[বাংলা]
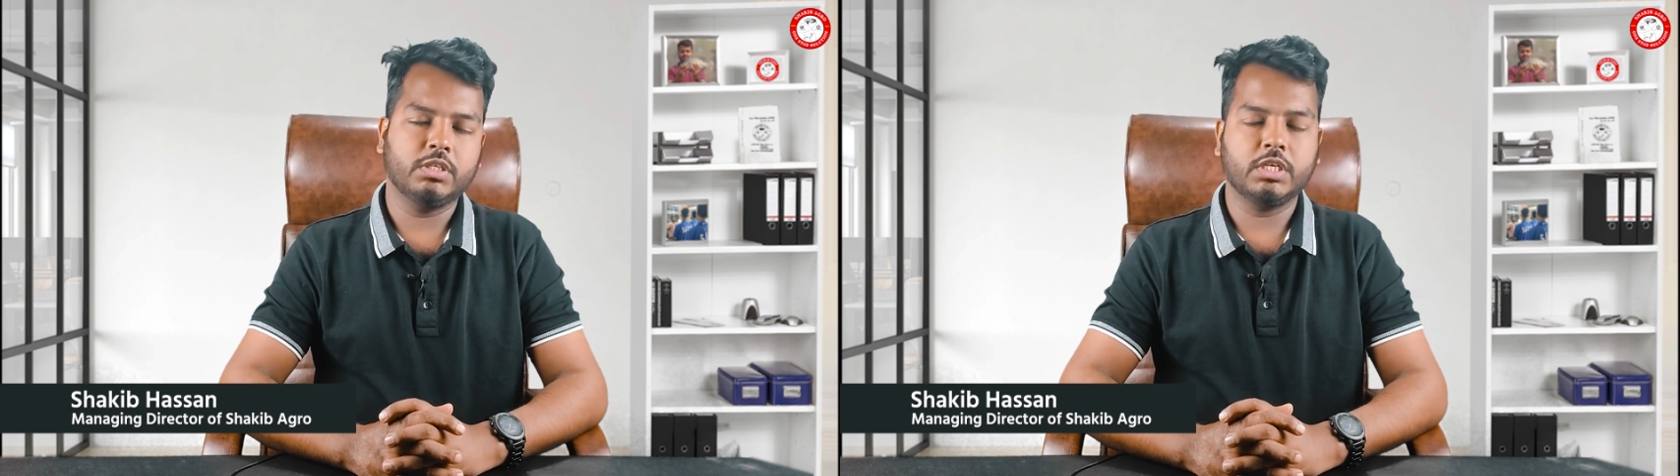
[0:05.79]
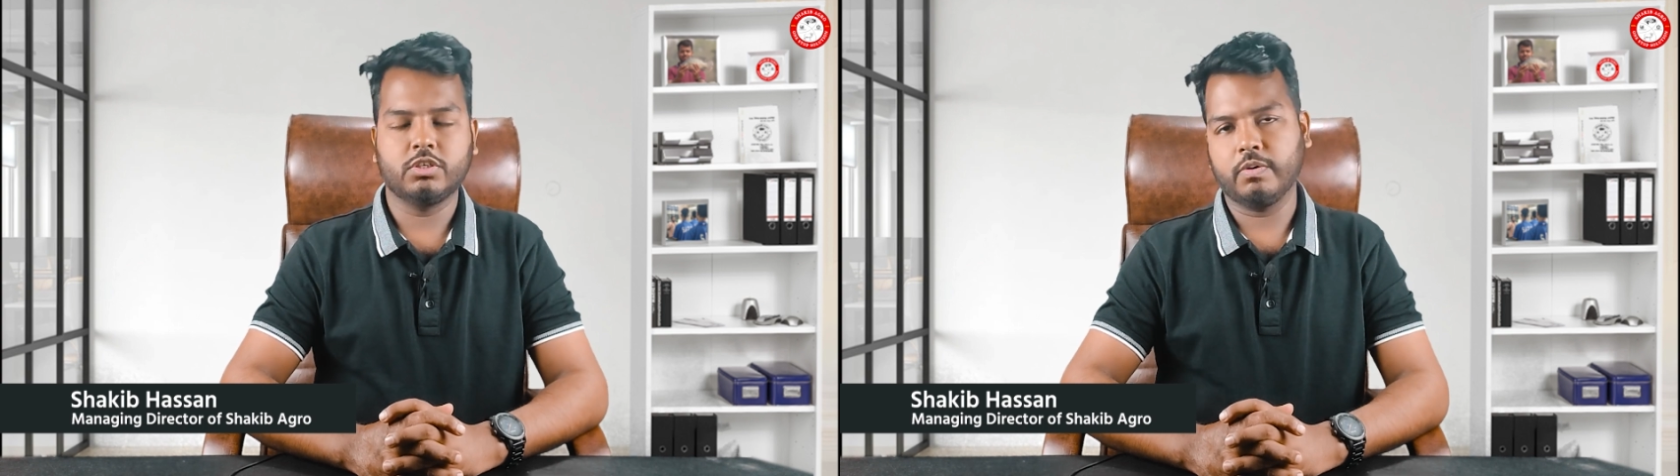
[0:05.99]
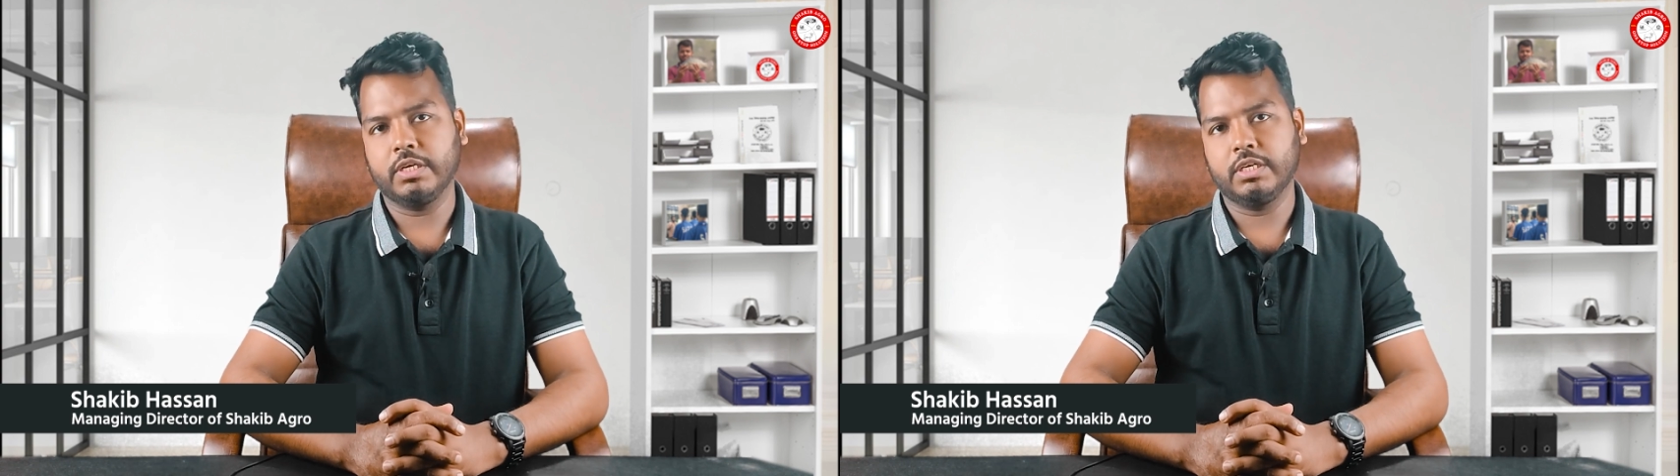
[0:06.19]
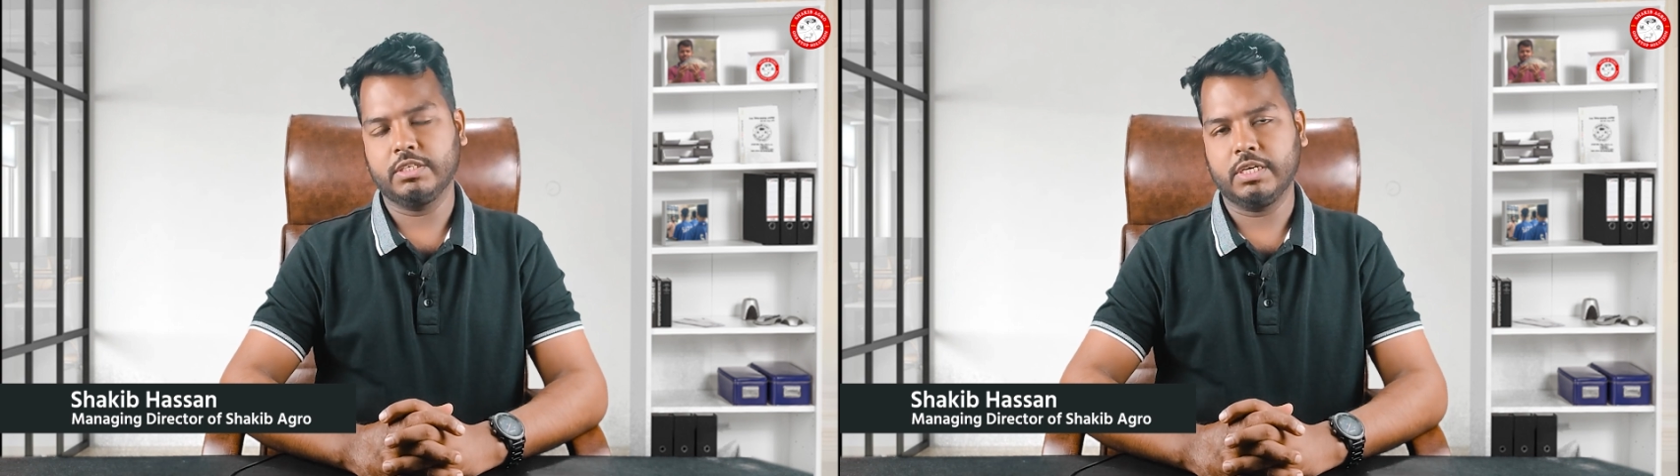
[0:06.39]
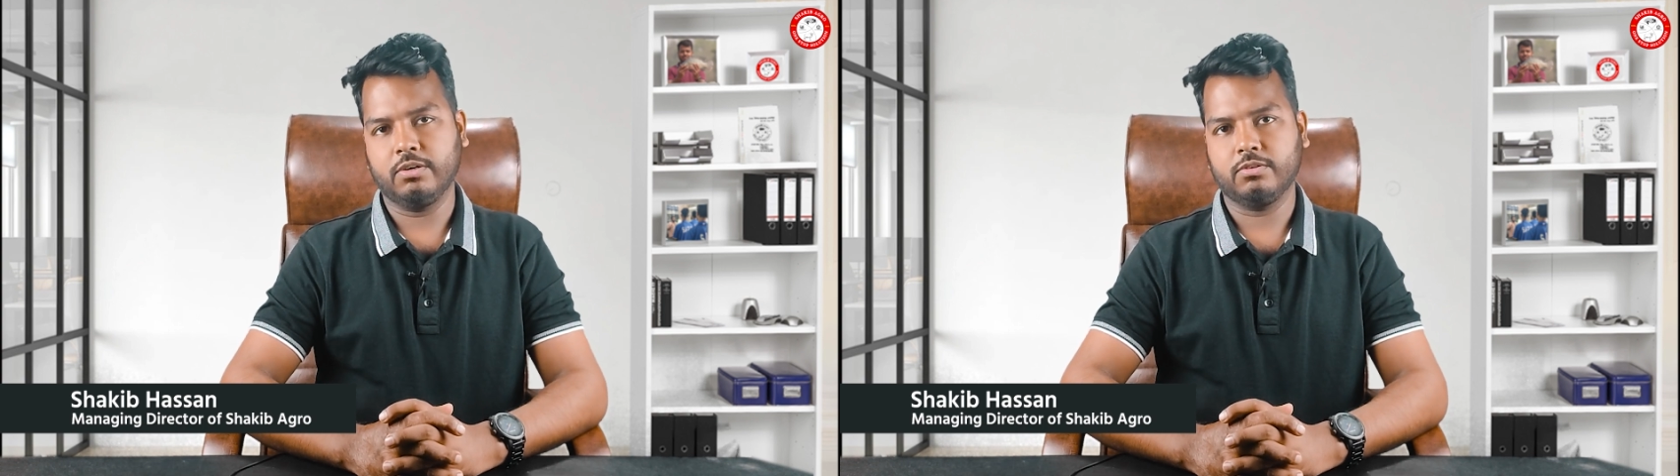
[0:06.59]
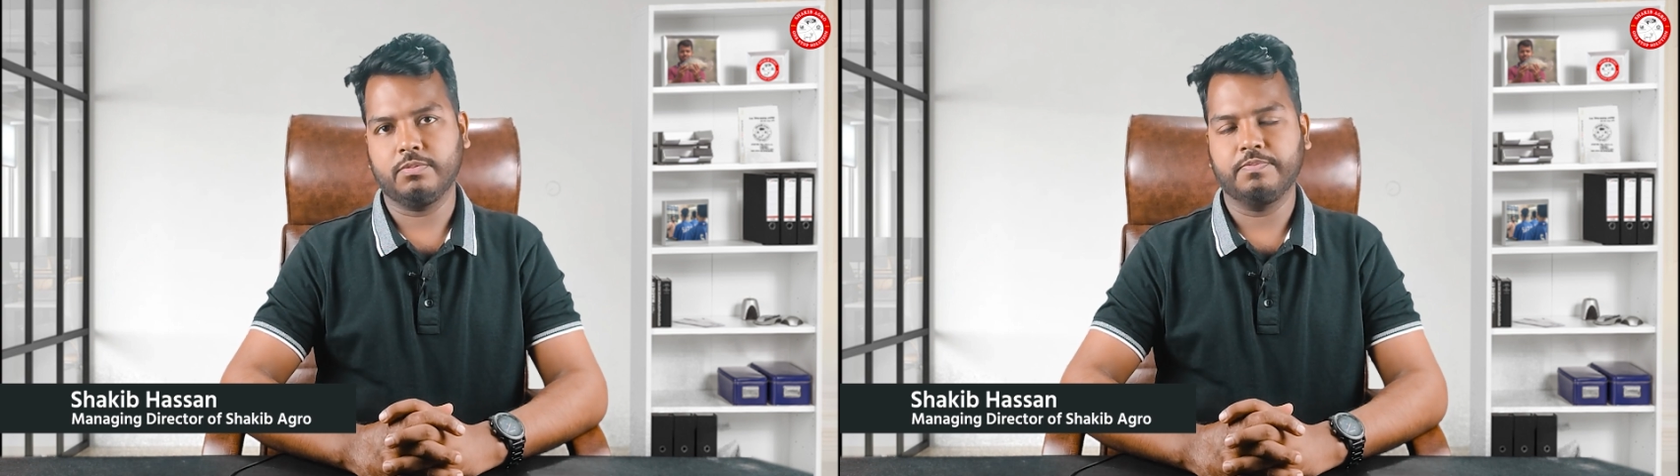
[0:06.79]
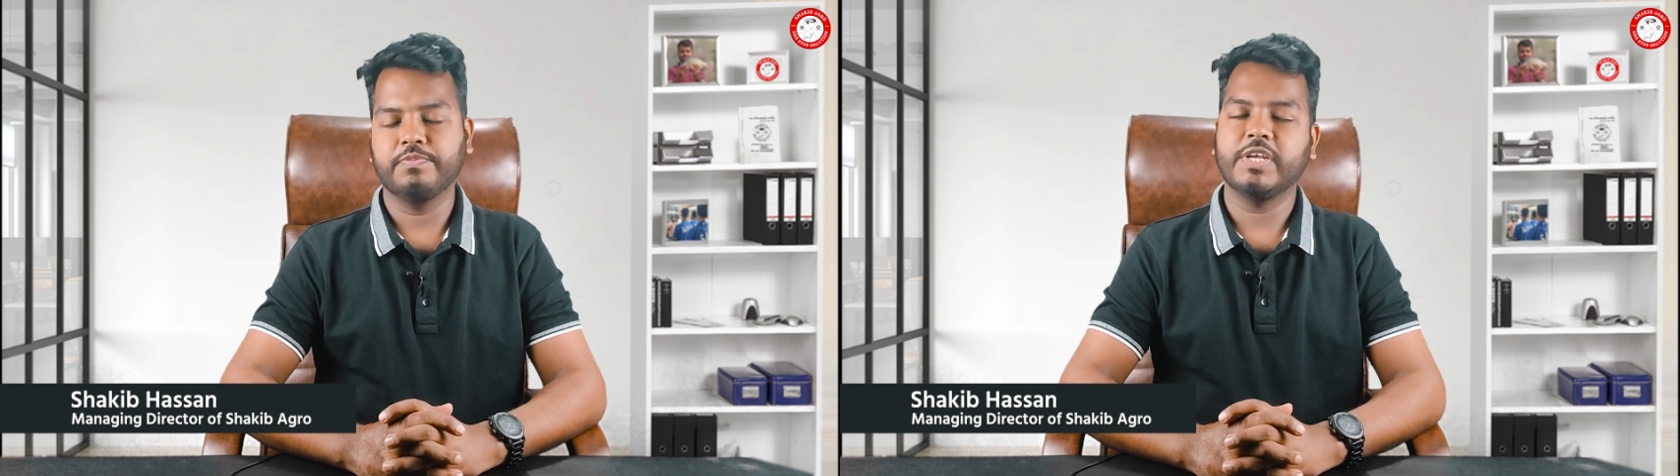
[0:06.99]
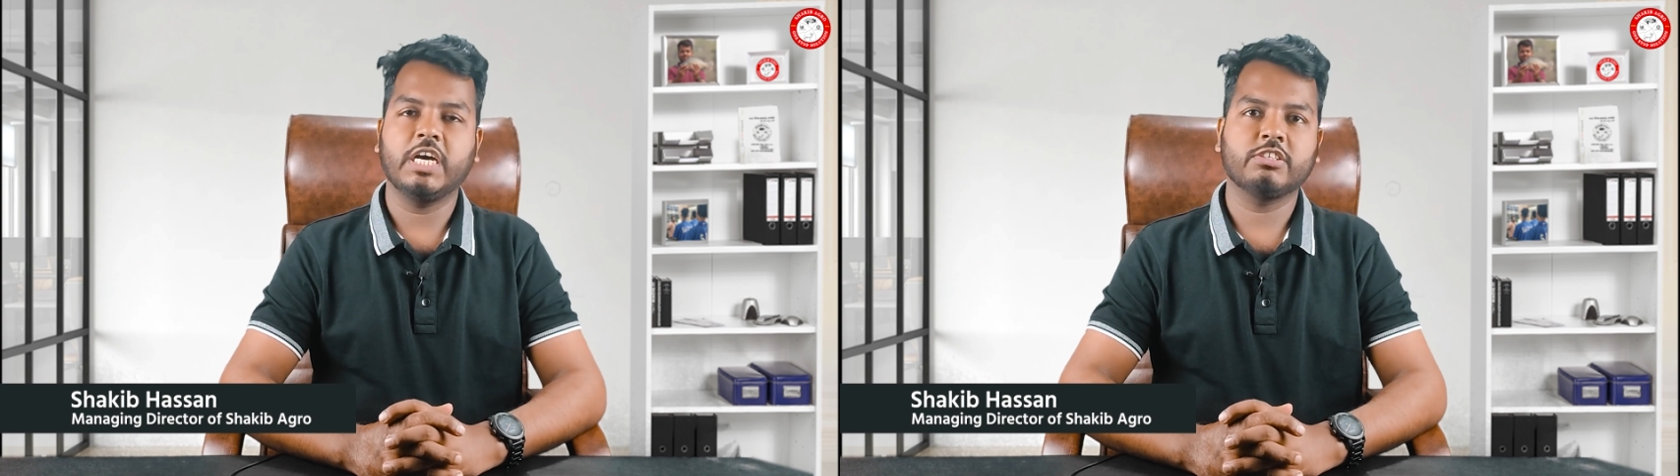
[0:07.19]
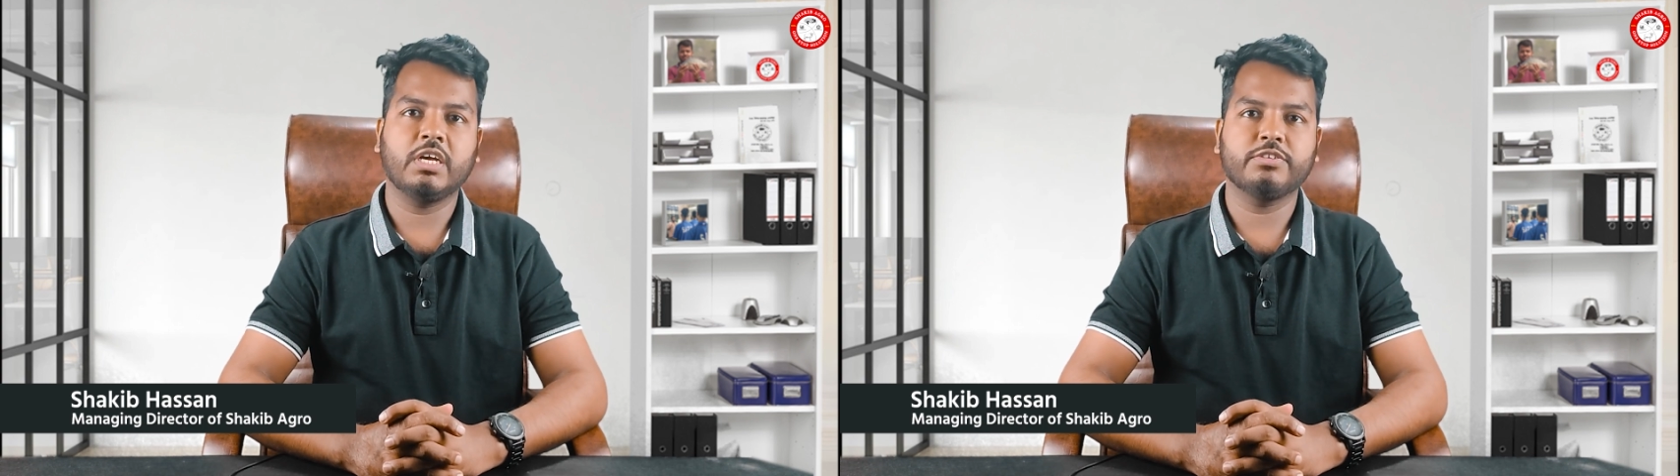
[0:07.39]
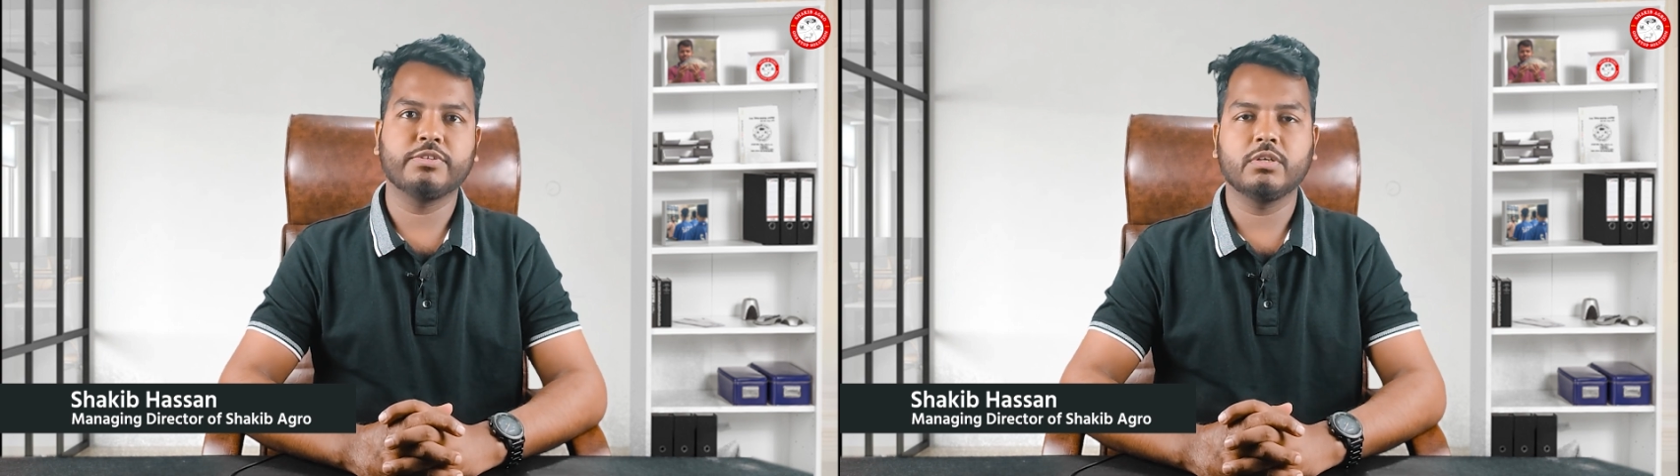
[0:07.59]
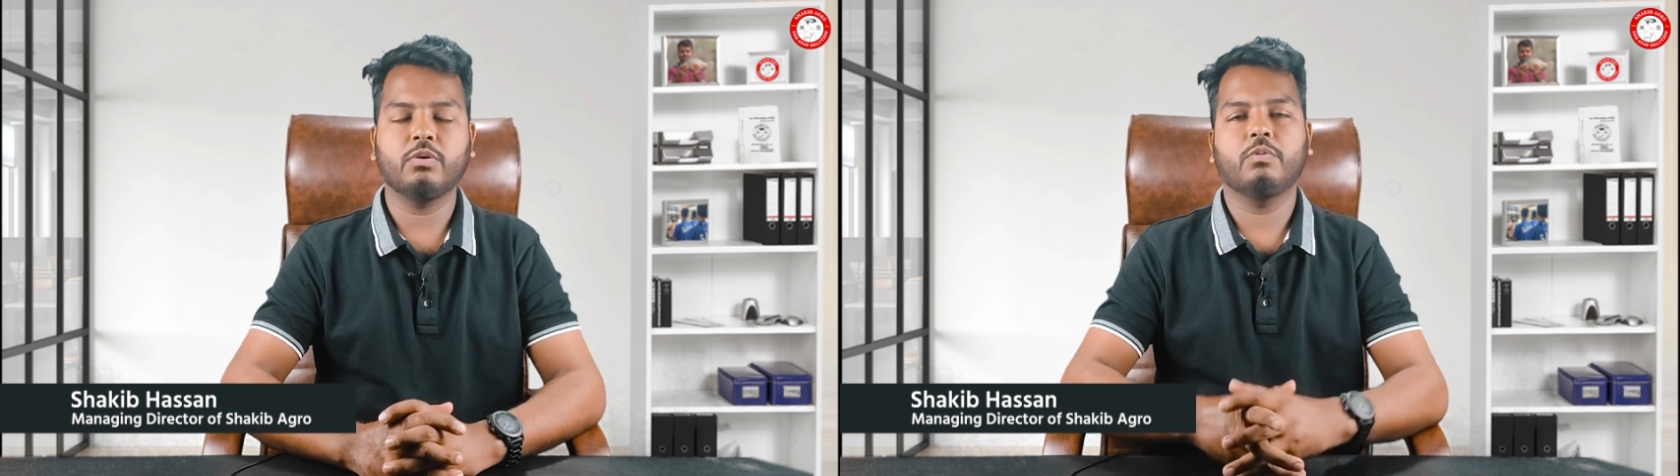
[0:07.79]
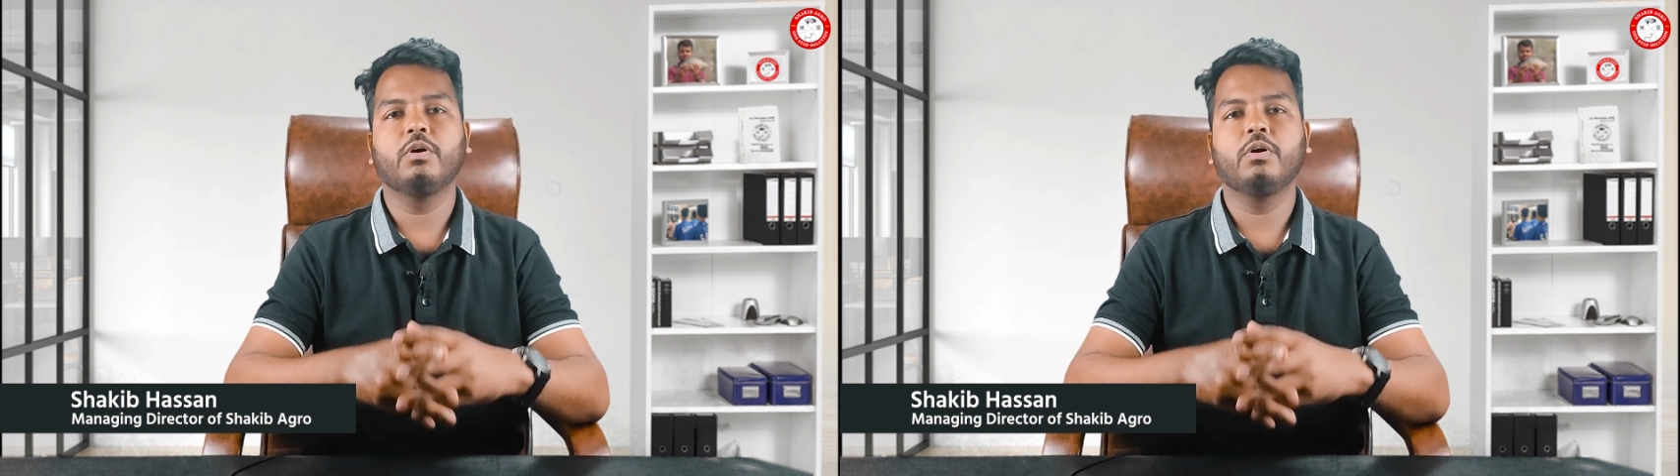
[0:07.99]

থেকে সবাইকে জানা স্বাগত আজকে আলোচনা করব